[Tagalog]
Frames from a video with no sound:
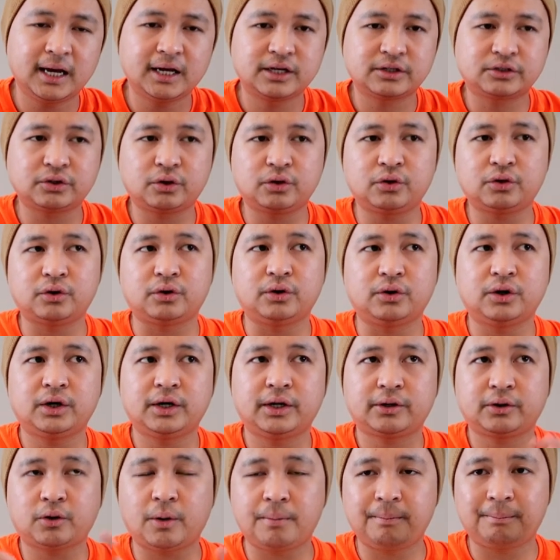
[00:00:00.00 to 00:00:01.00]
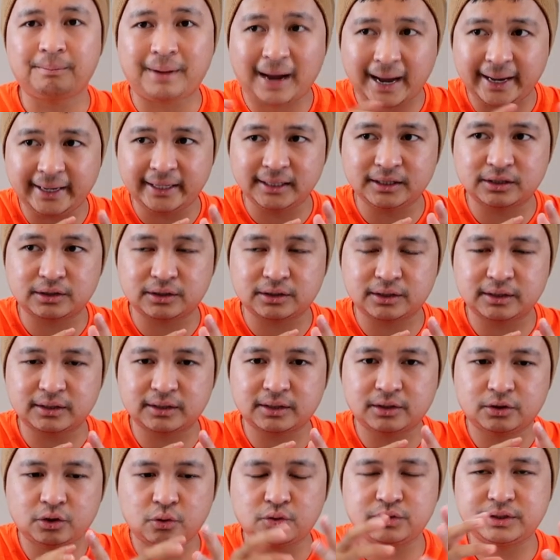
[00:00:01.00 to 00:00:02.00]
So combined
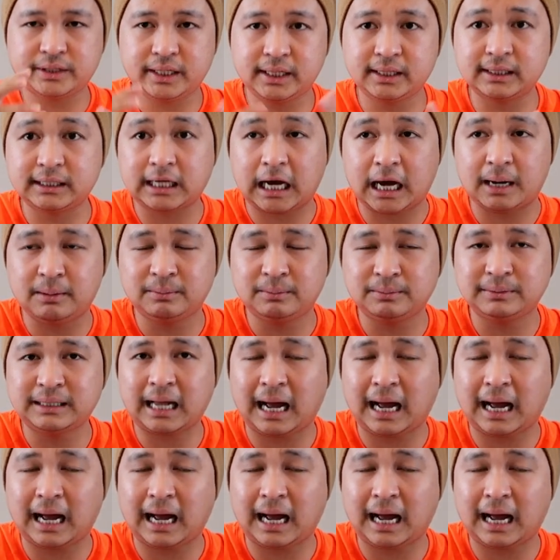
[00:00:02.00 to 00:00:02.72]
those income,